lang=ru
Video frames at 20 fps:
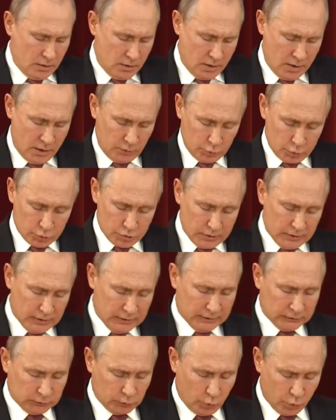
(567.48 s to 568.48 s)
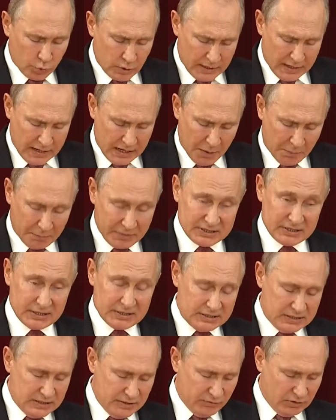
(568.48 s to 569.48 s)
Нужна другая,
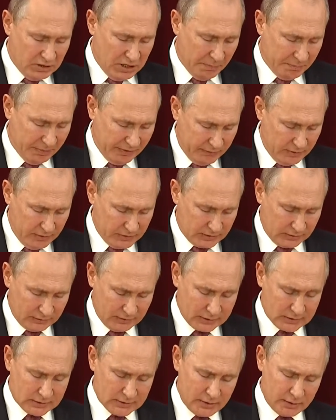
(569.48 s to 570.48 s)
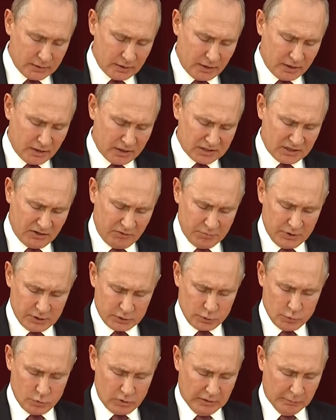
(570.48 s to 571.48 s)
позитивная повестка, нацеленная на
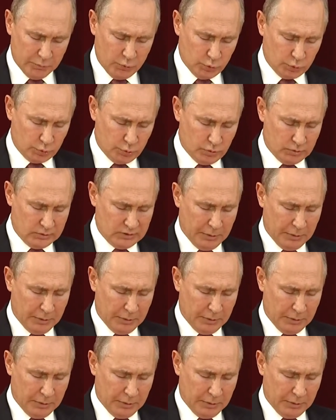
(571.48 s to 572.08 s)
совместную работу, на